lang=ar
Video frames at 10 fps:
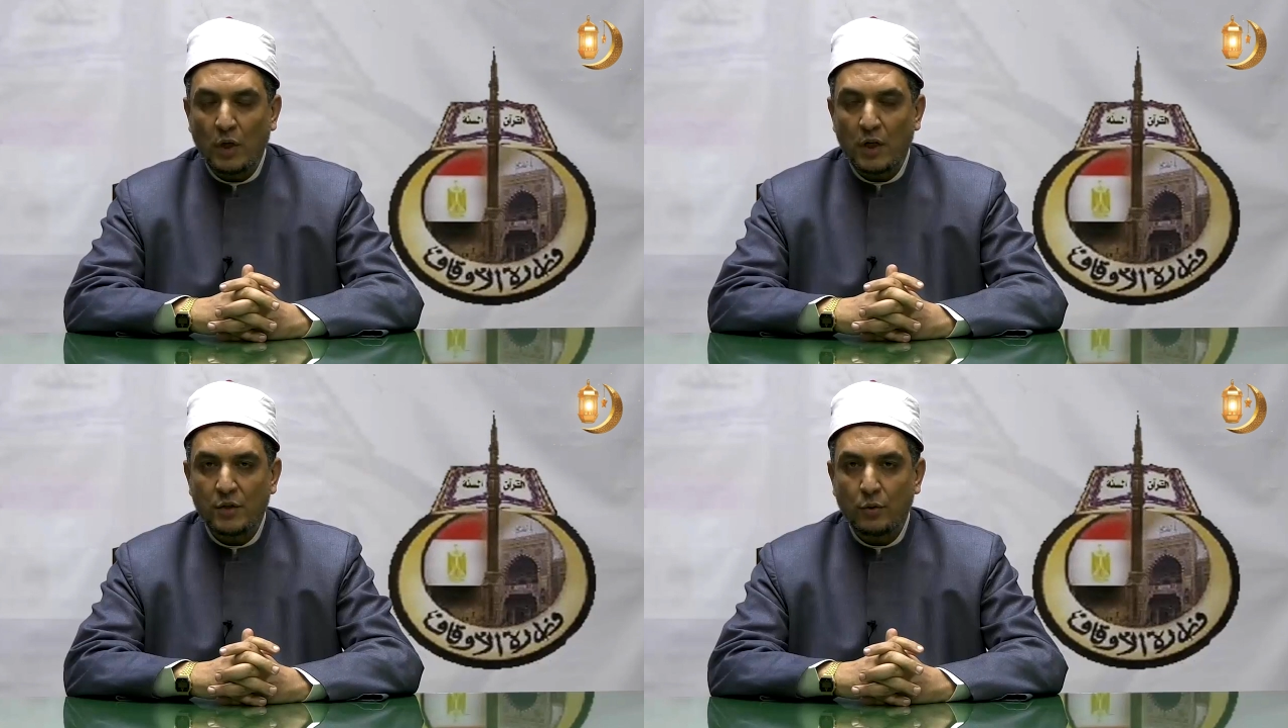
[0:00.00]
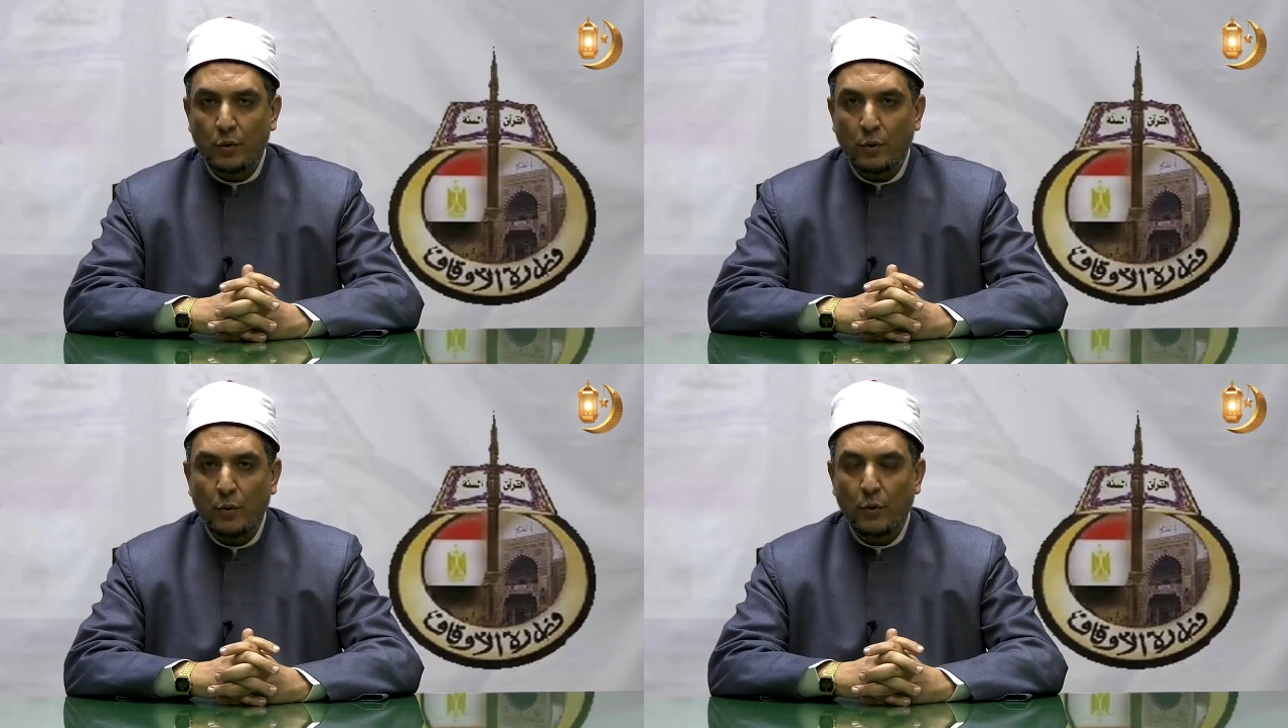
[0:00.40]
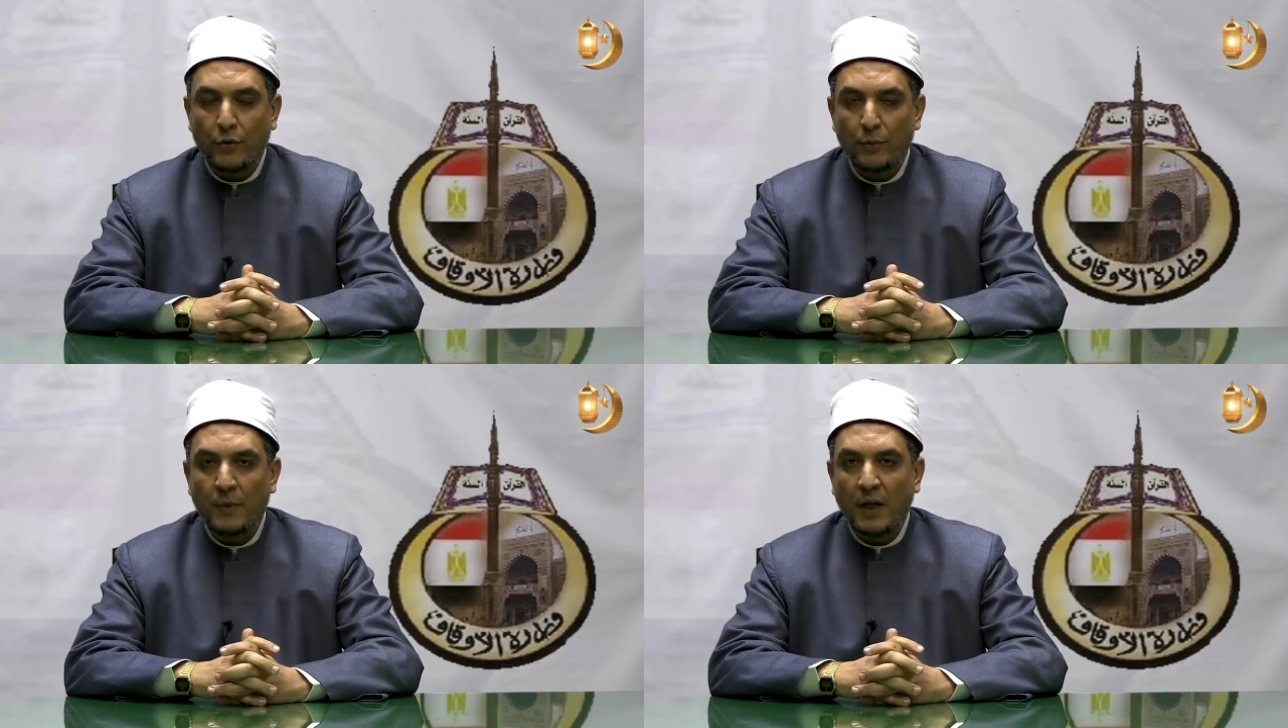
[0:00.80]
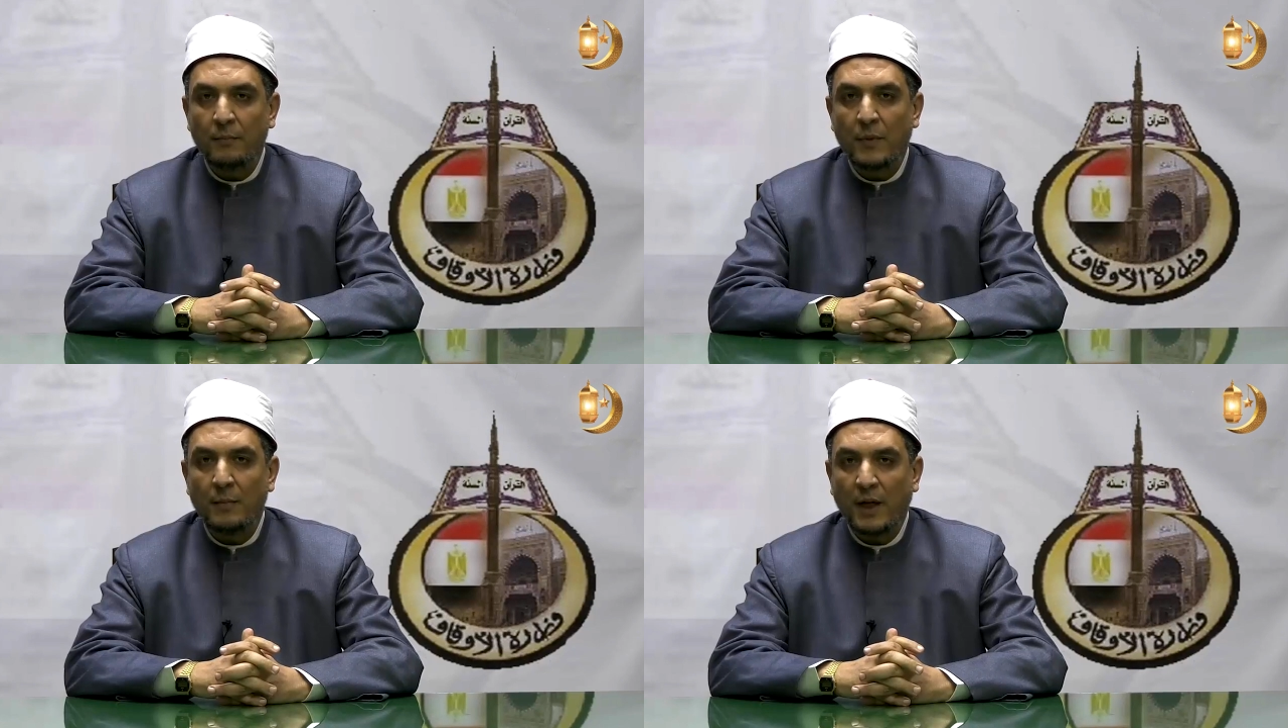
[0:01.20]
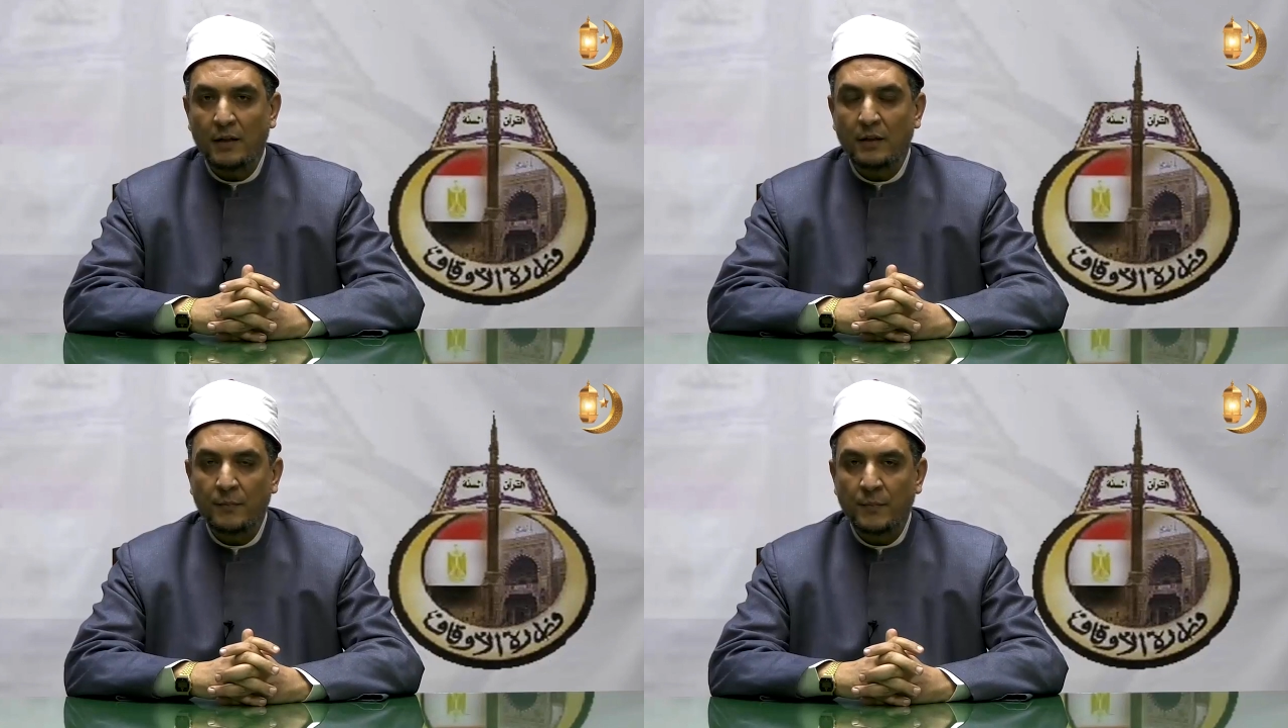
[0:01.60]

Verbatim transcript: ورسوله ثم اما بعد